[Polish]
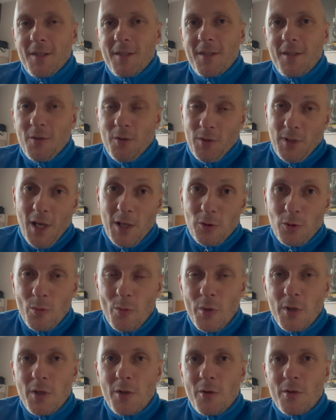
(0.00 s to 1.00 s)
Y, no tak to,
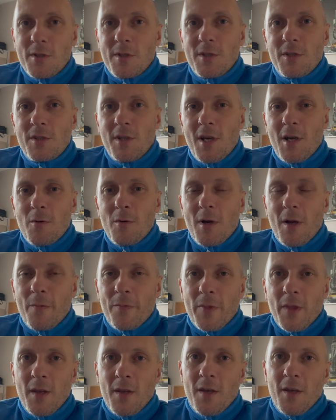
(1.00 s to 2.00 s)
moi drodzy, działa.